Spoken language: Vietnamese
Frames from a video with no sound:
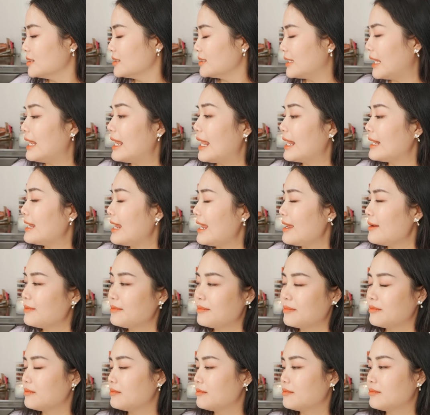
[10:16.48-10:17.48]
tại Lan ghét
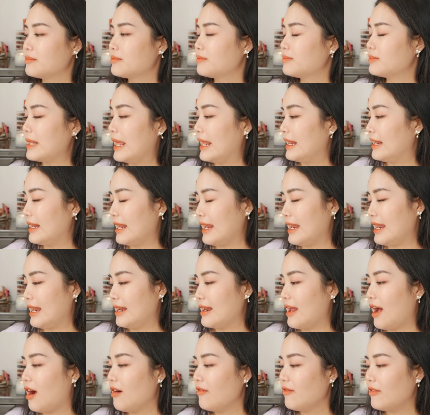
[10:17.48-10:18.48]
đèn ngày
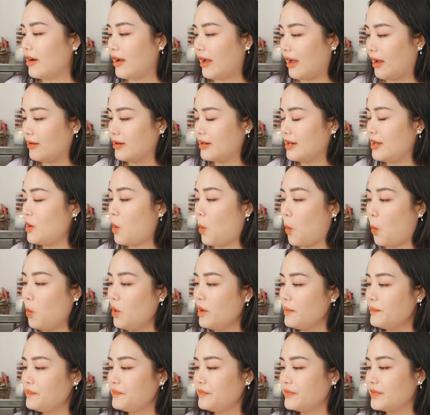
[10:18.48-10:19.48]
đèn đỏ và đi ngủ
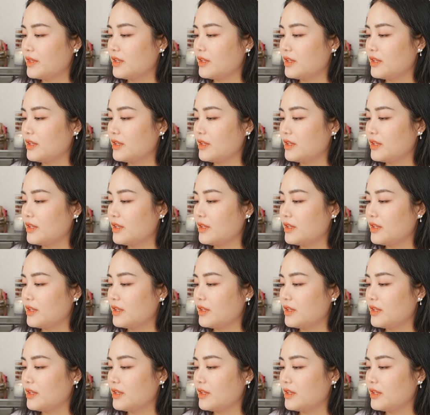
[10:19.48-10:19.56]
lắm.